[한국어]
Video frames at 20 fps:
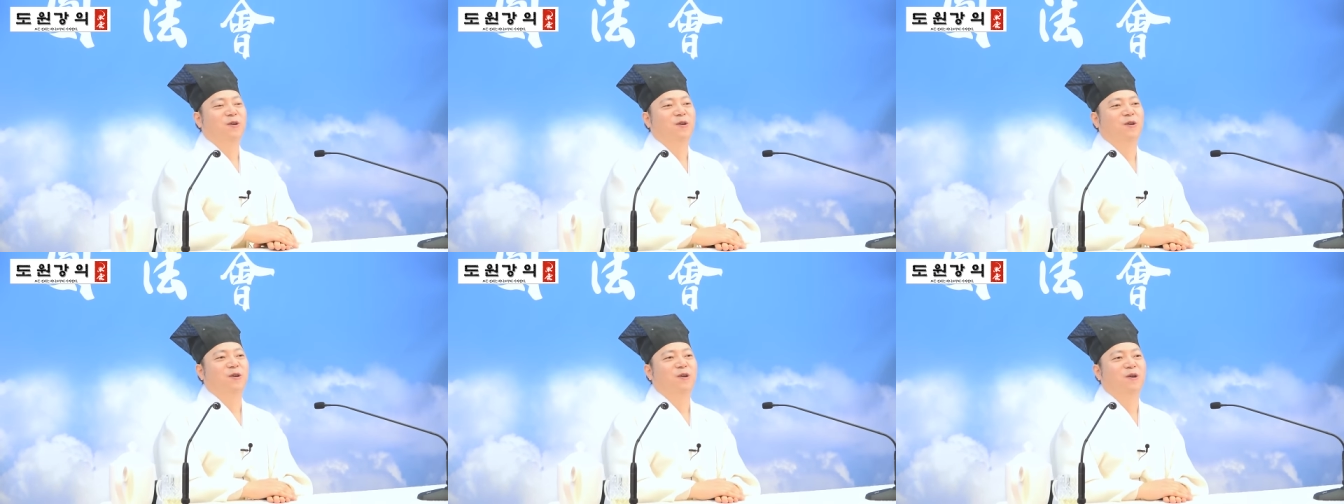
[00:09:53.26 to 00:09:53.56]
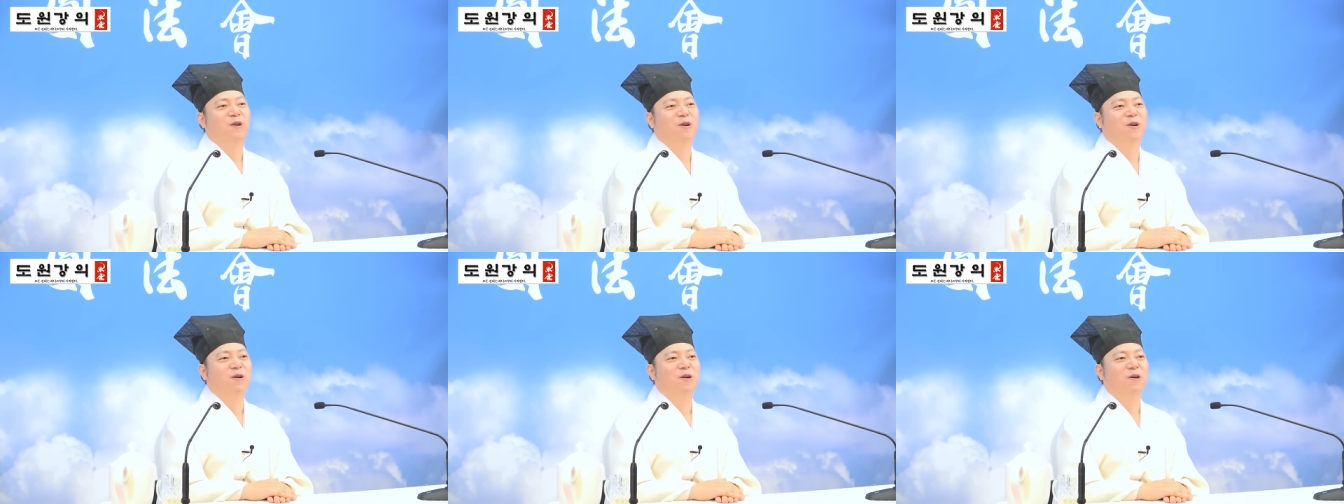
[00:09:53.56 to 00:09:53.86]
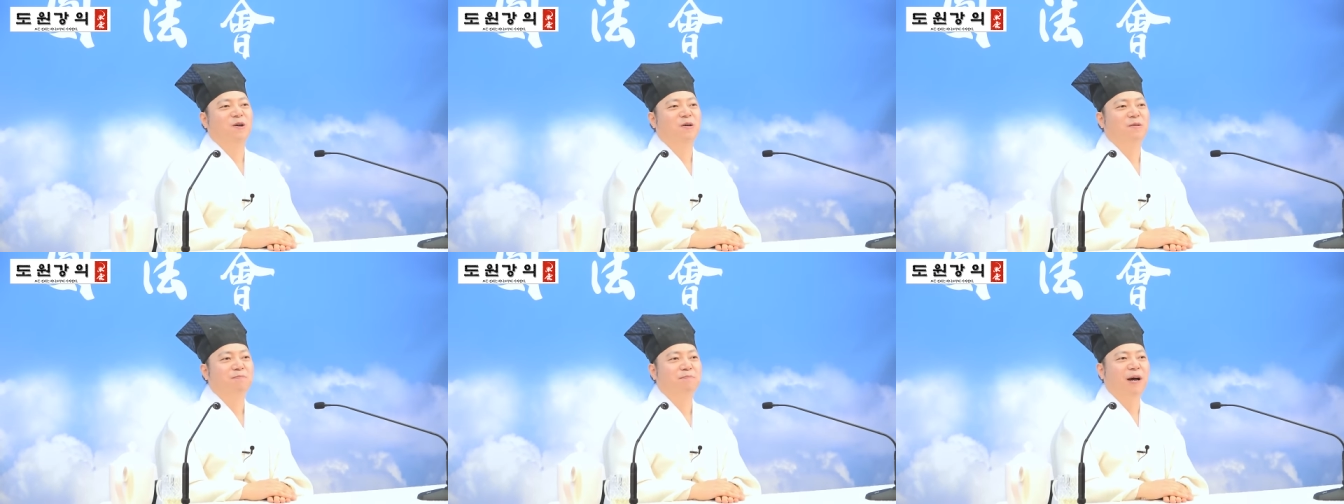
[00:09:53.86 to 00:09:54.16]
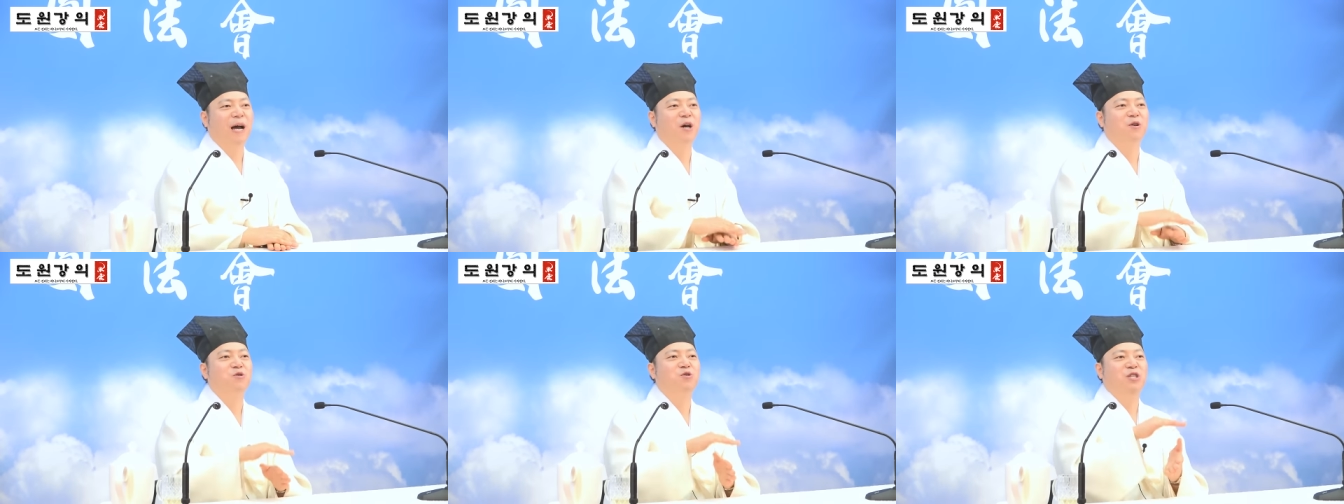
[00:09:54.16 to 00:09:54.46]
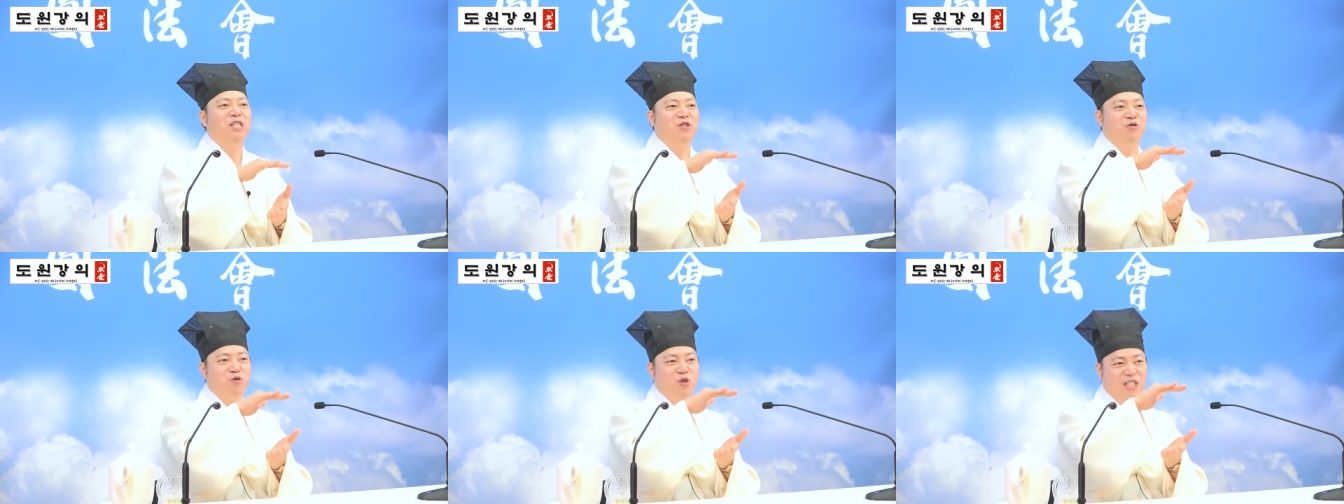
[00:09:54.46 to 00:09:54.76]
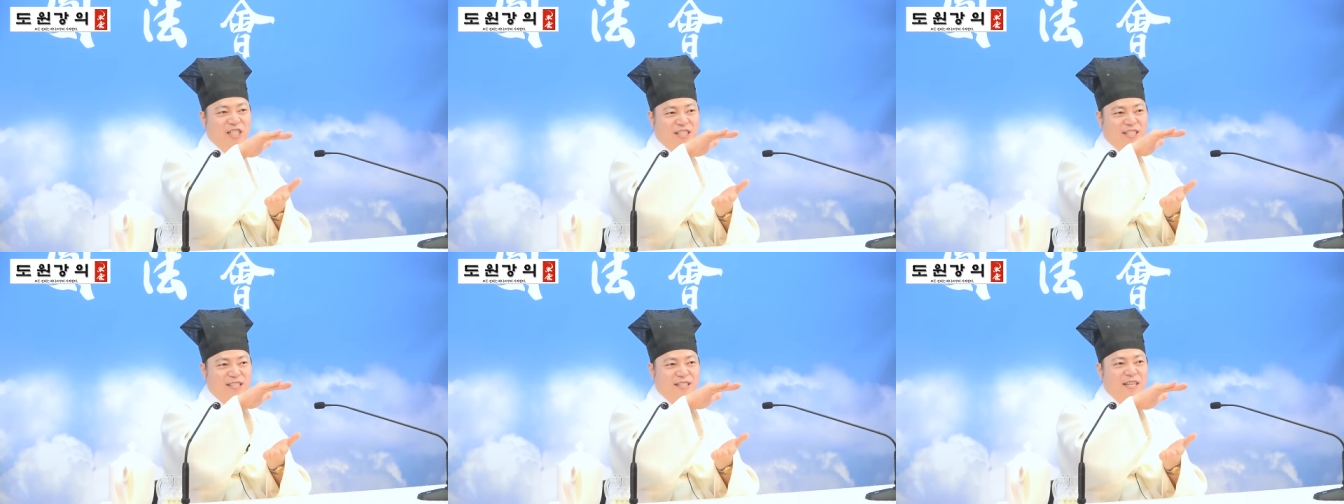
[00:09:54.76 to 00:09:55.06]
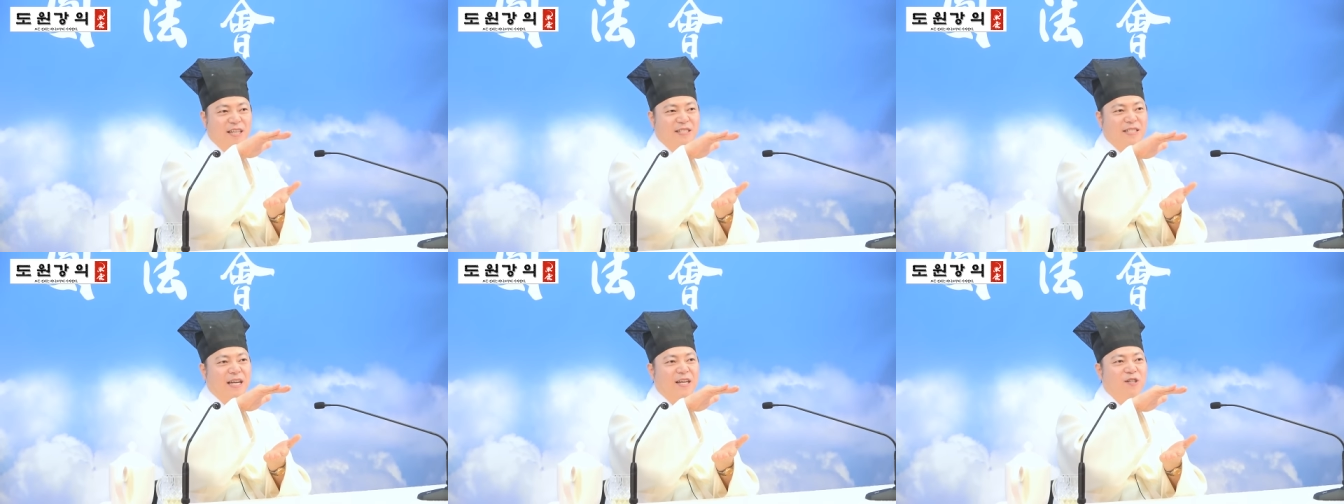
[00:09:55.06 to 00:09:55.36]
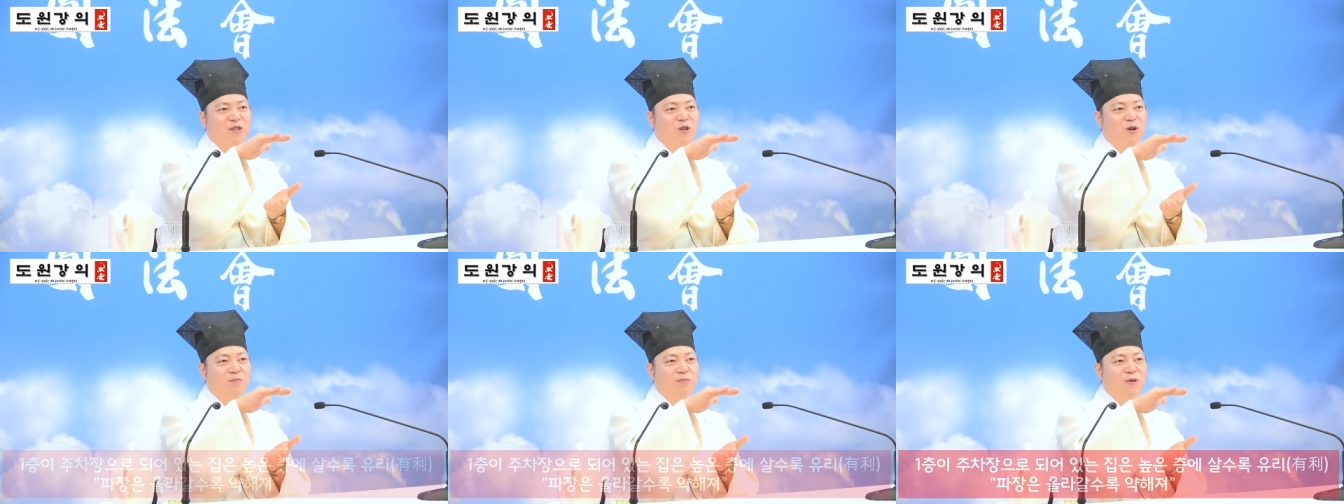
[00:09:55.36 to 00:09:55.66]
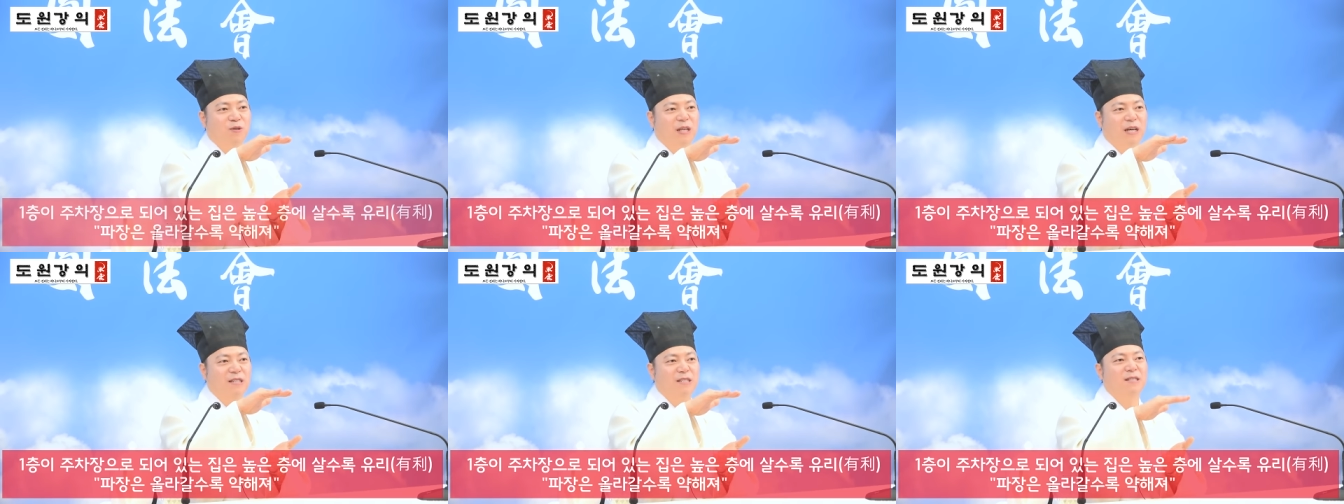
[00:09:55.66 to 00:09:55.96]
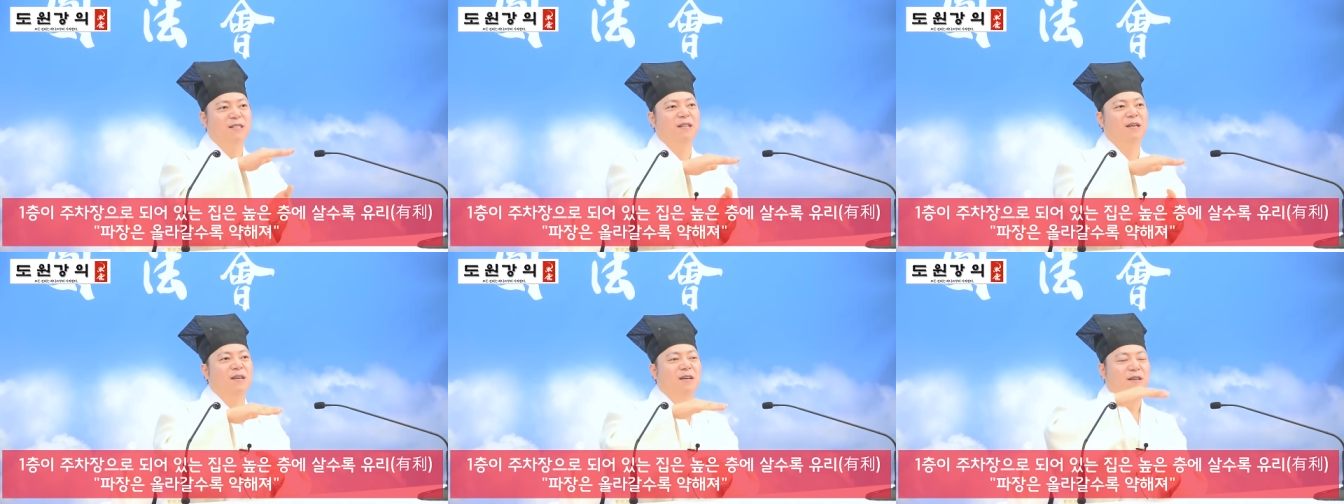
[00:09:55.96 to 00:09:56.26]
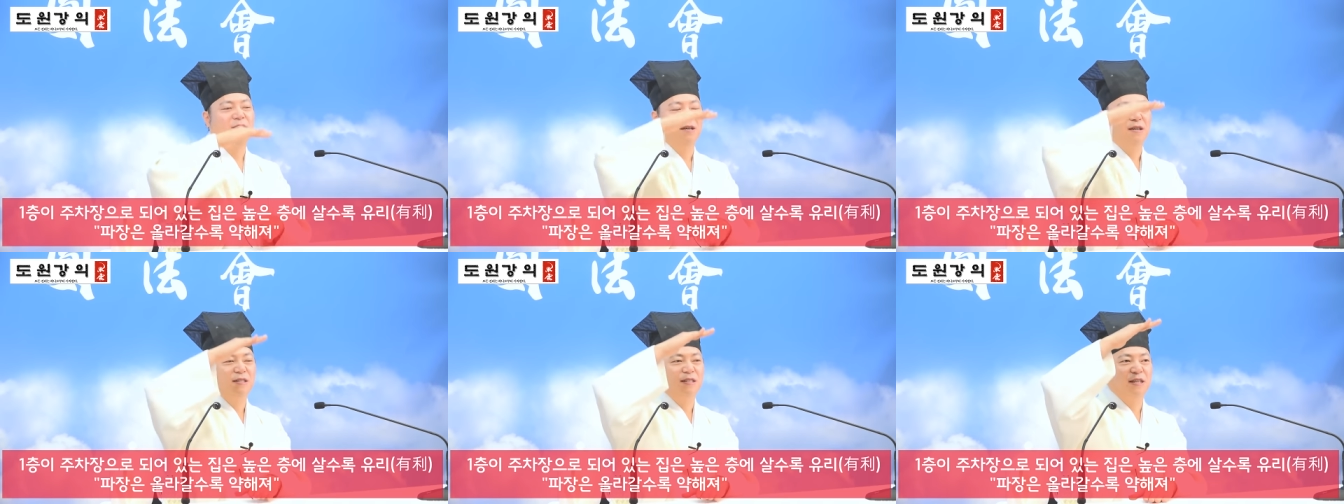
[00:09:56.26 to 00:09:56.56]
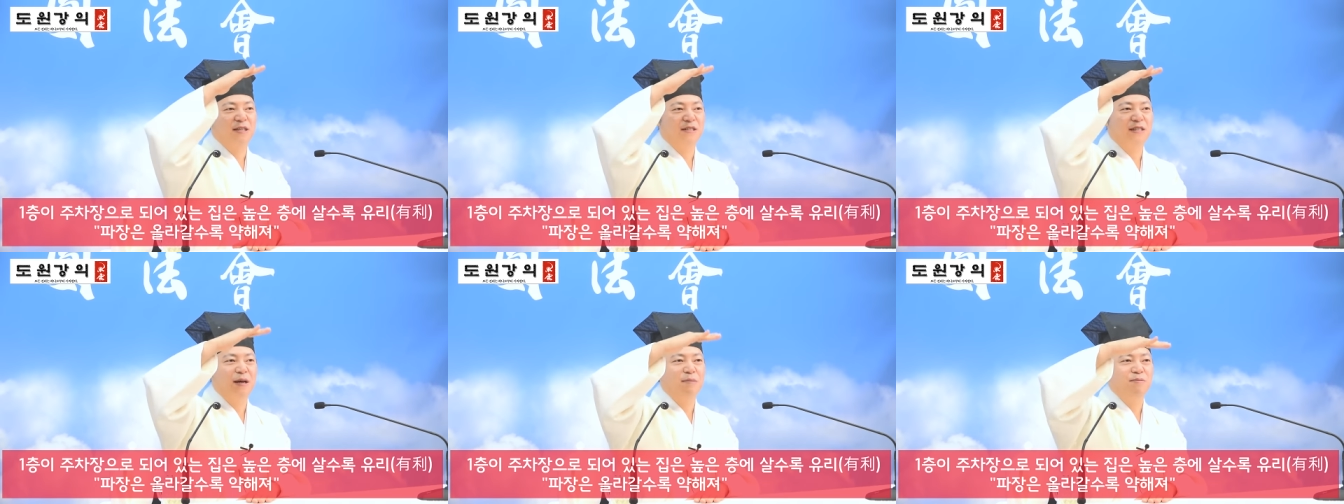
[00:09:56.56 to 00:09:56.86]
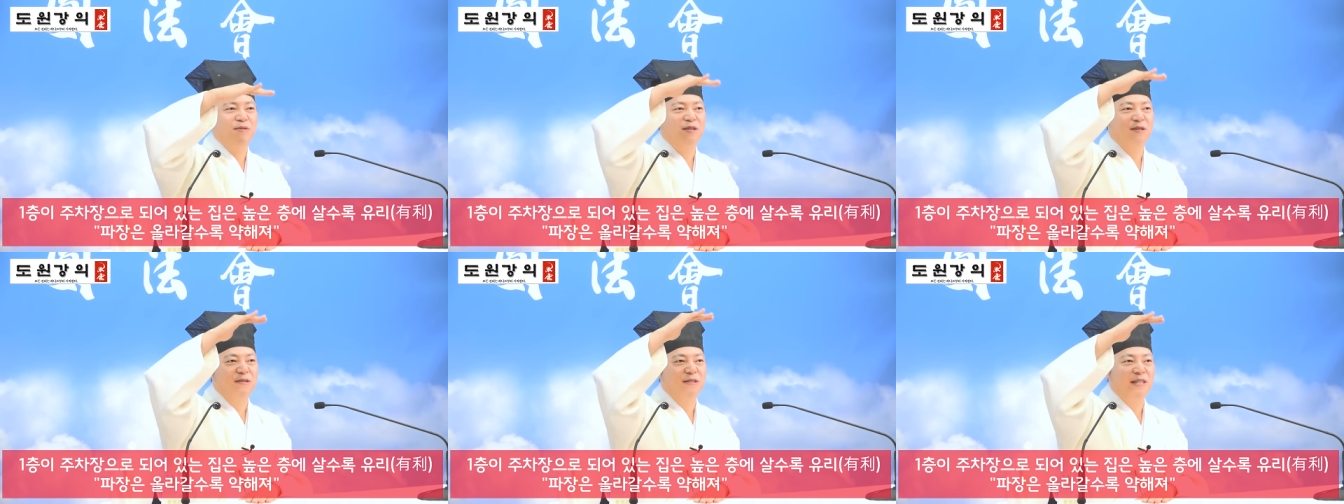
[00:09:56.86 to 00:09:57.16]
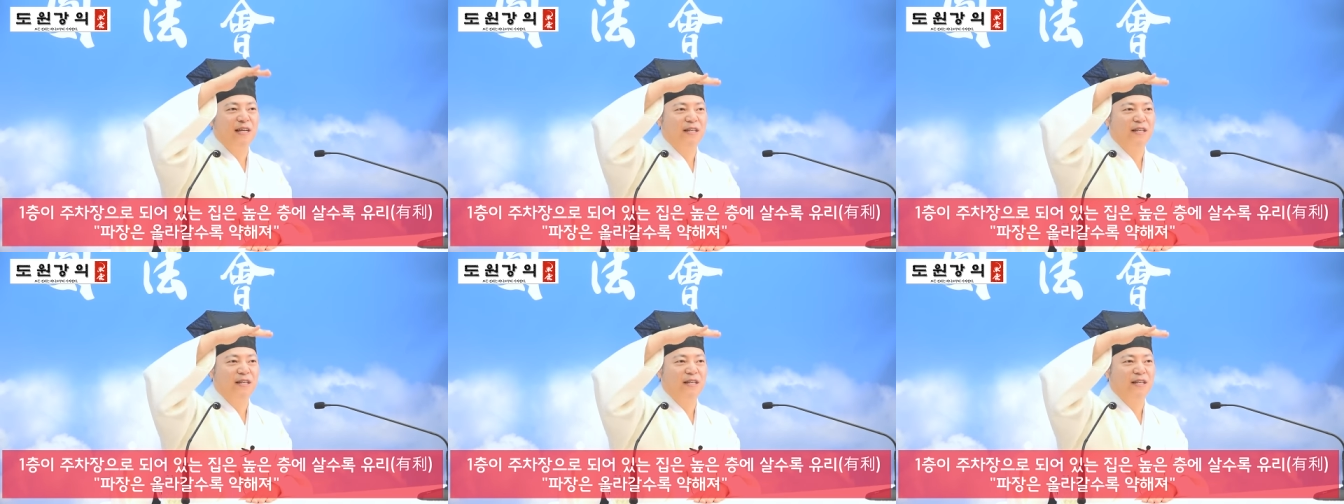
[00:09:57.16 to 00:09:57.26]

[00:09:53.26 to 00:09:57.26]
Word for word: 어, 바로 위층에 사는 것보다는 이제 3층,